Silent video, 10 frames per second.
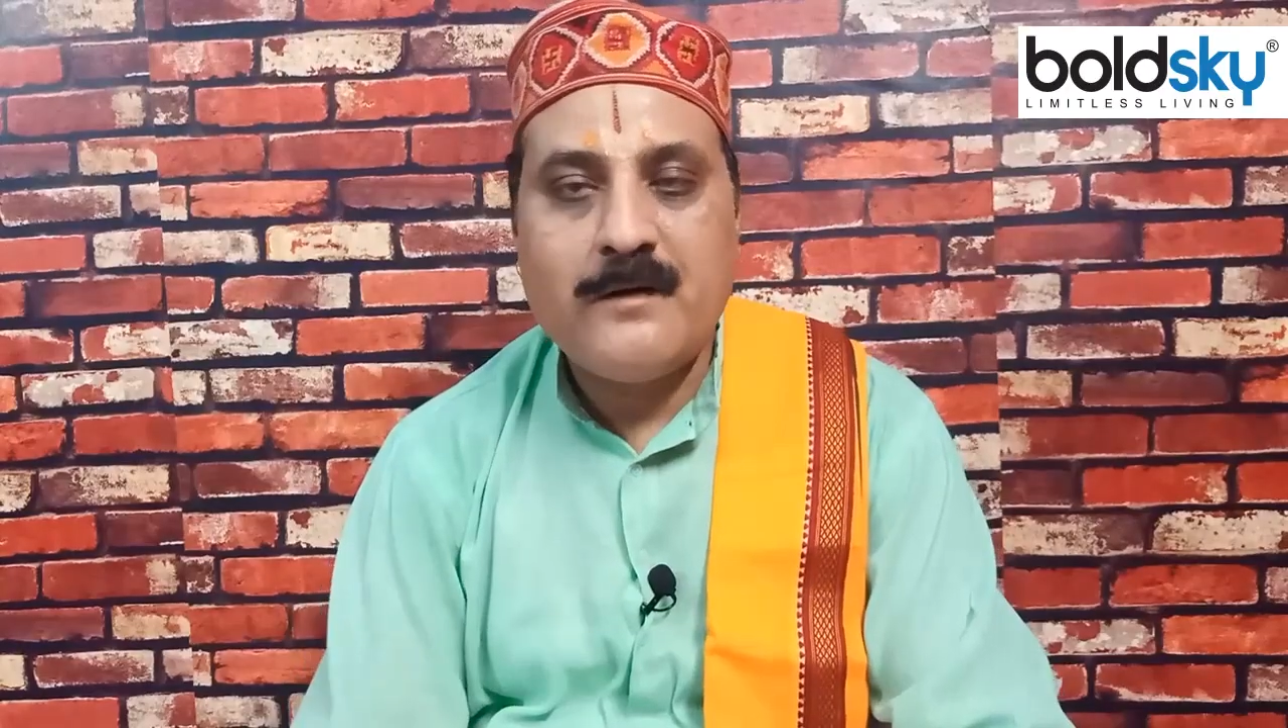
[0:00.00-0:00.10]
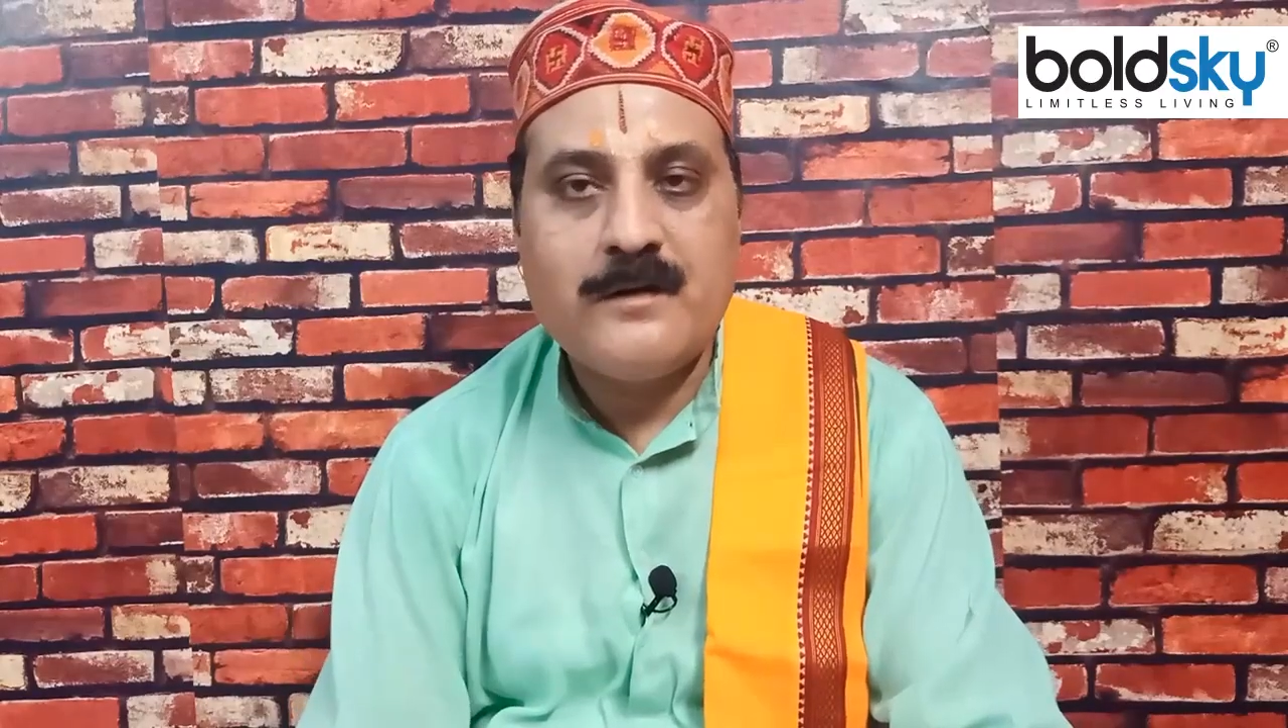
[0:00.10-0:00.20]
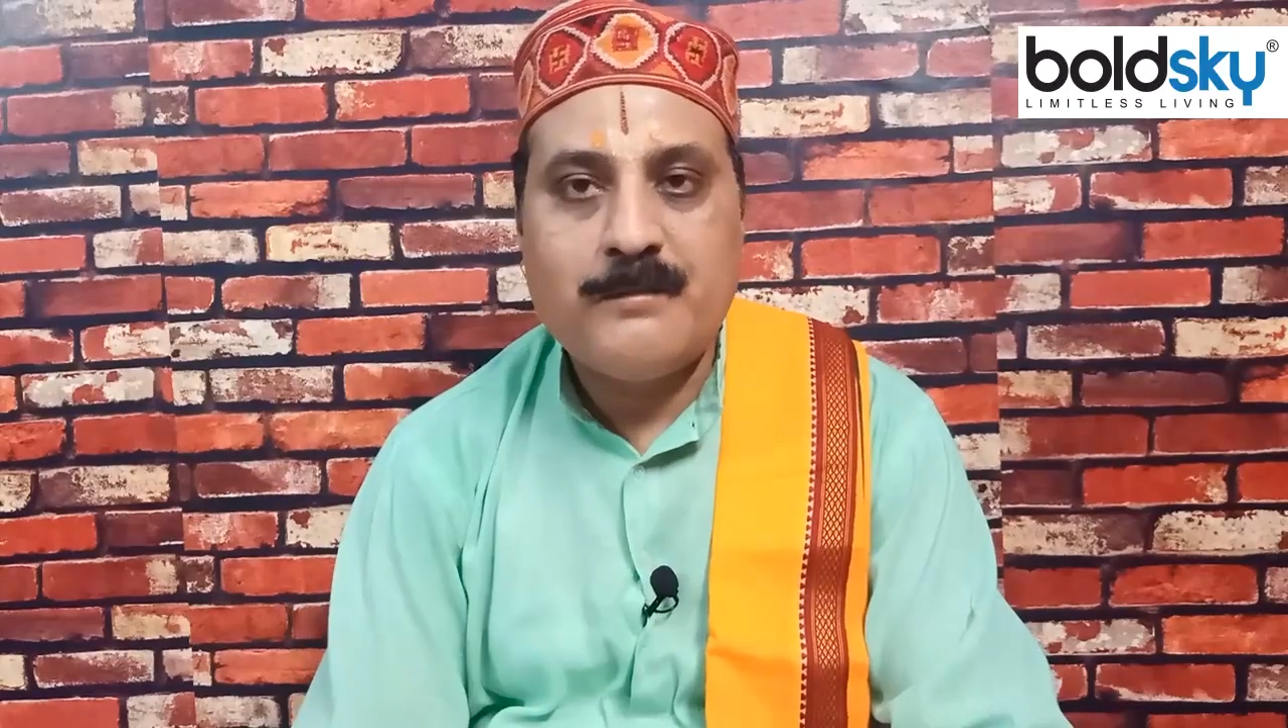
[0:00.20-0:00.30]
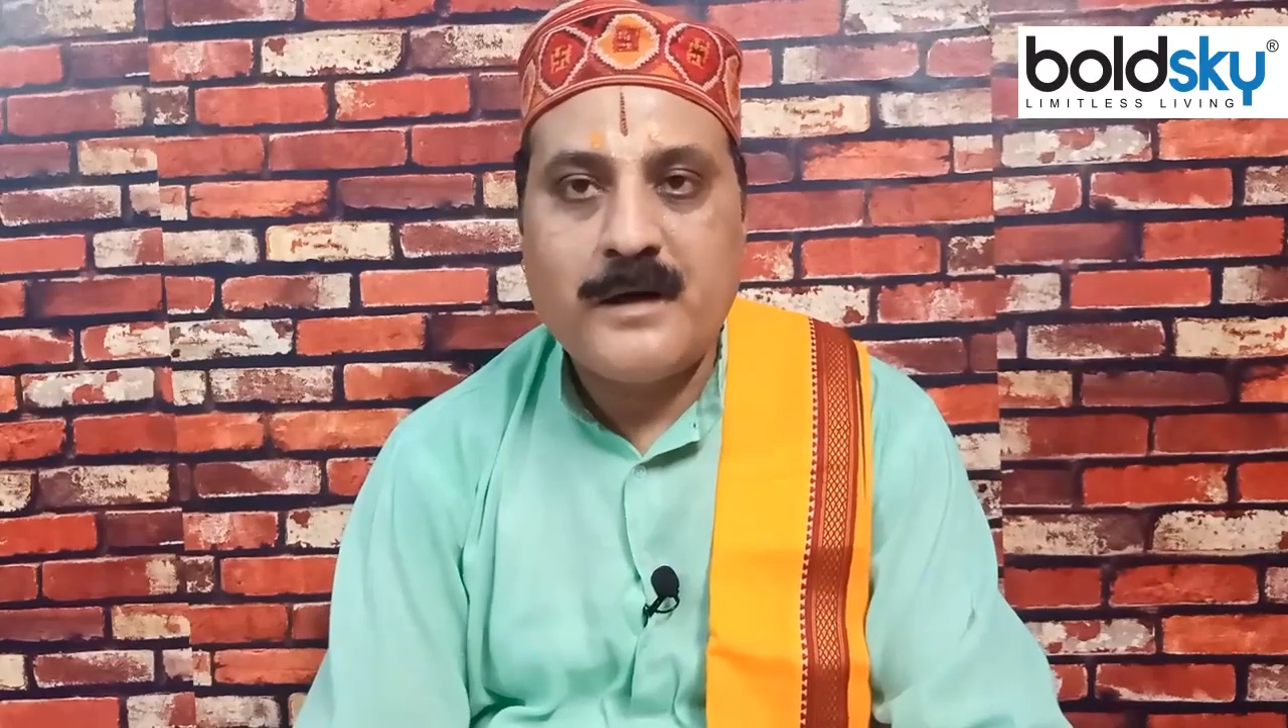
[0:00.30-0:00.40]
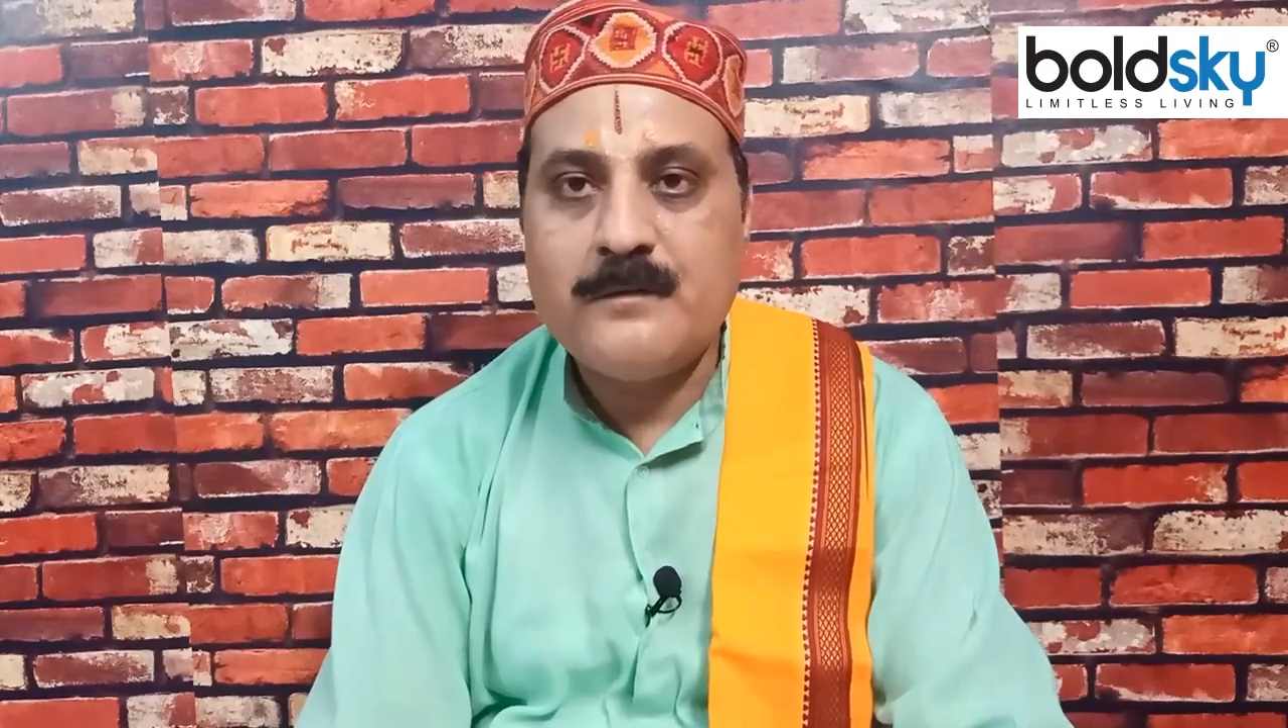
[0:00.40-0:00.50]

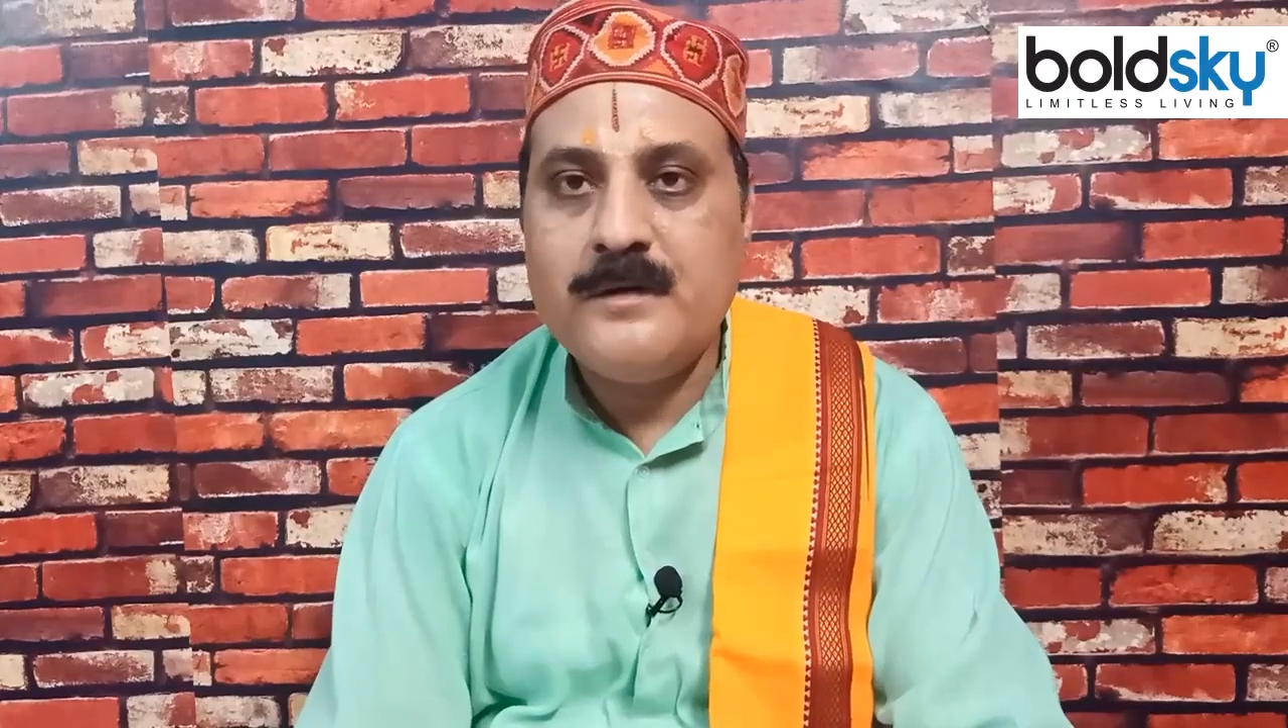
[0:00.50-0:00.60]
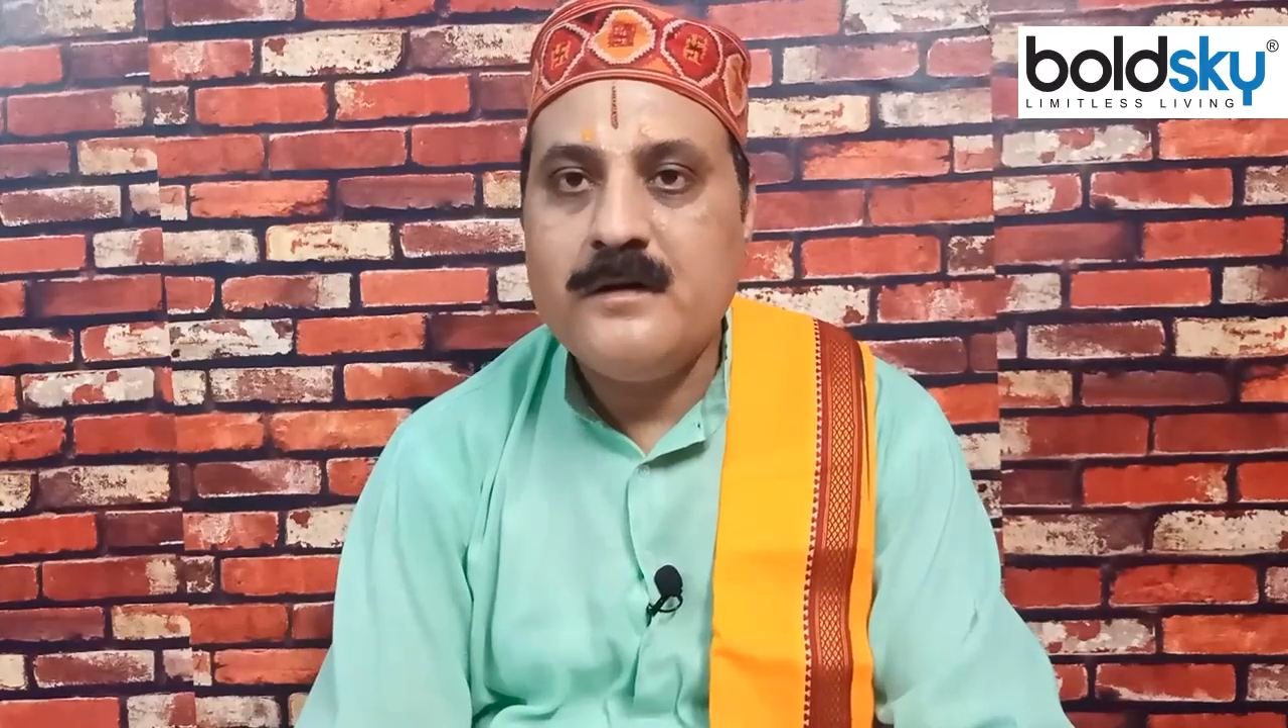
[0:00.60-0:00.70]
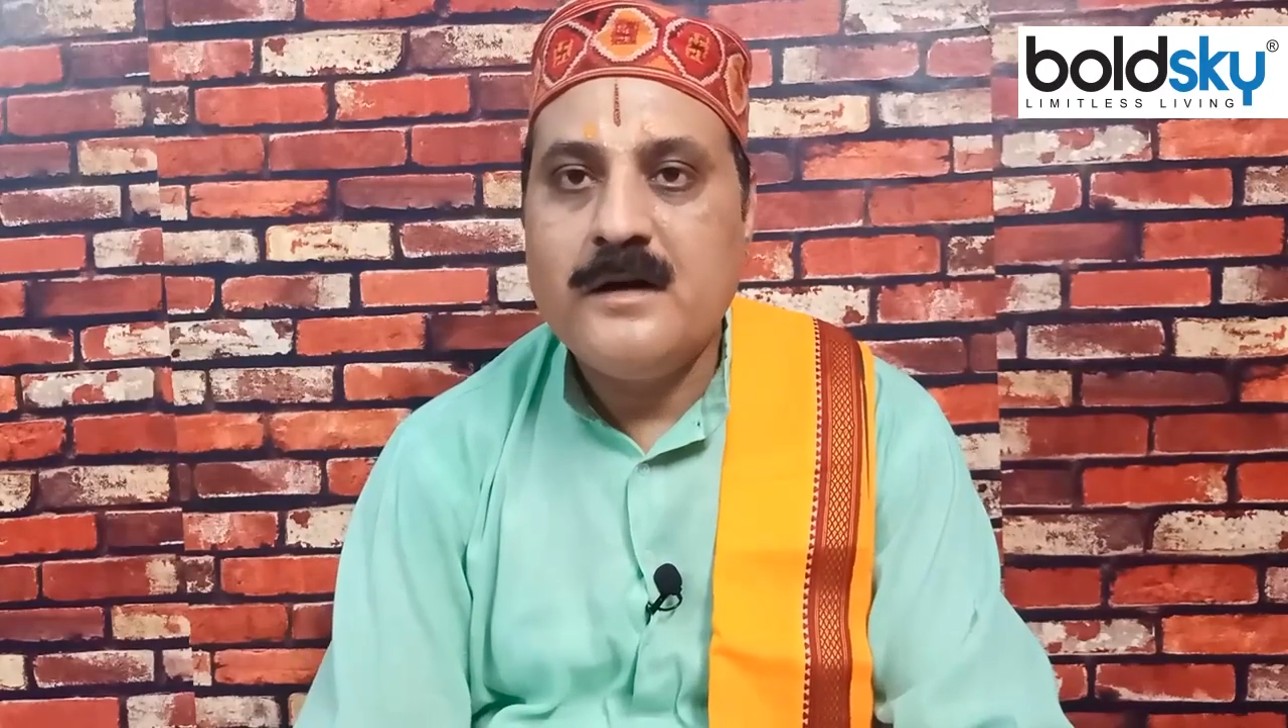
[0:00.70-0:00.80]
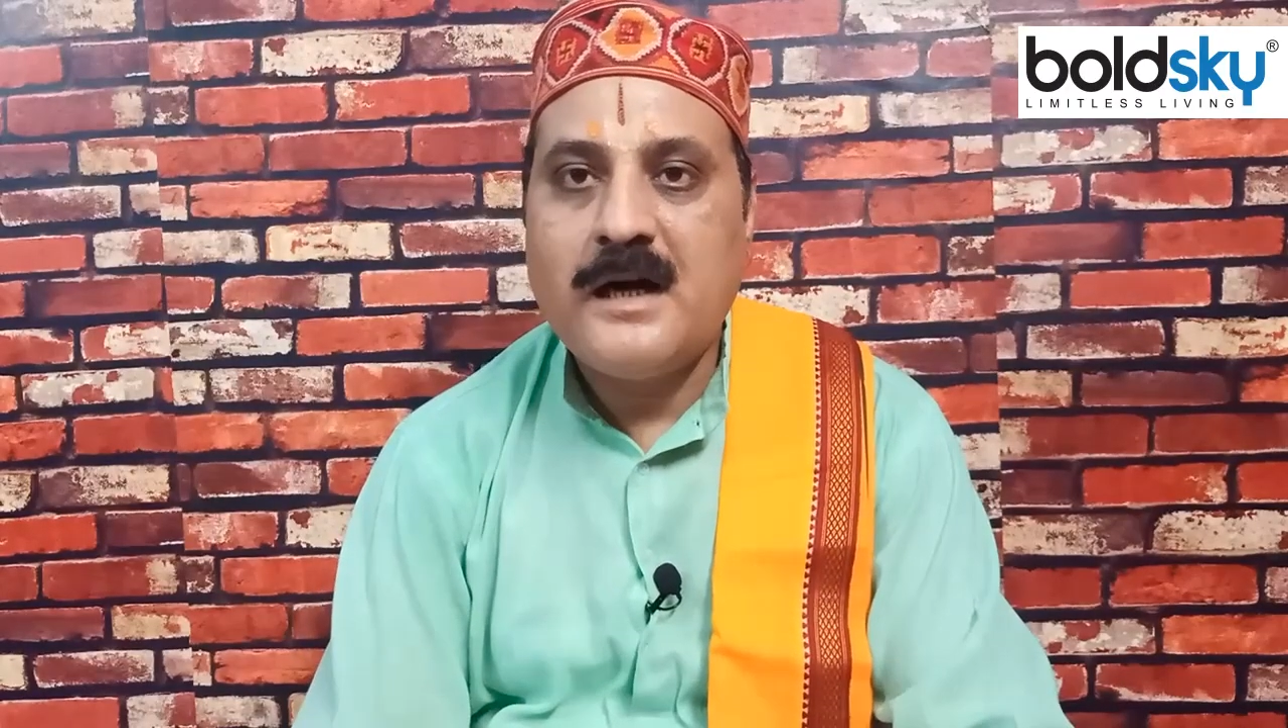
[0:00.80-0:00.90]
पावन पर्व